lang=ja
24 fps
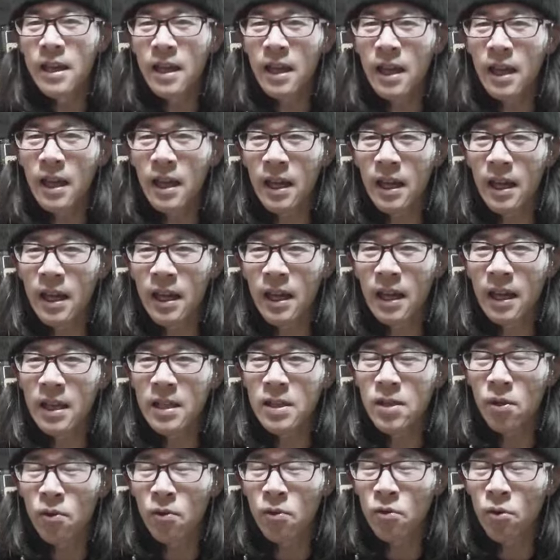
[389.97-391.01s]
え
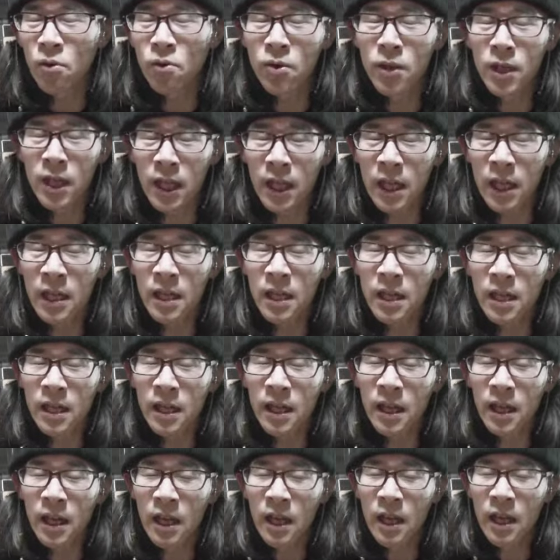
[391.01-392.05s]
その特に、
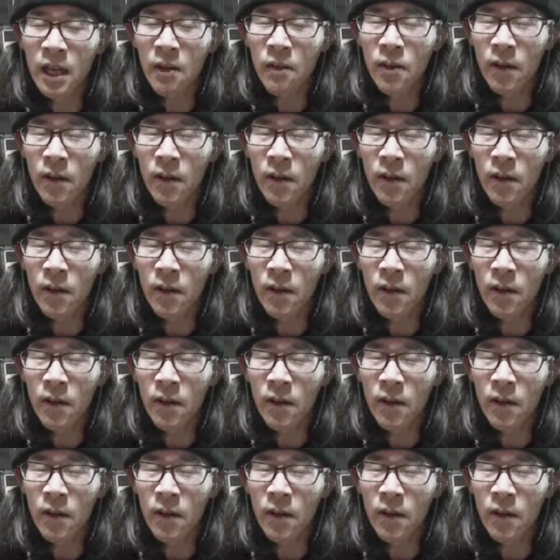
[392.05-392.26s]
え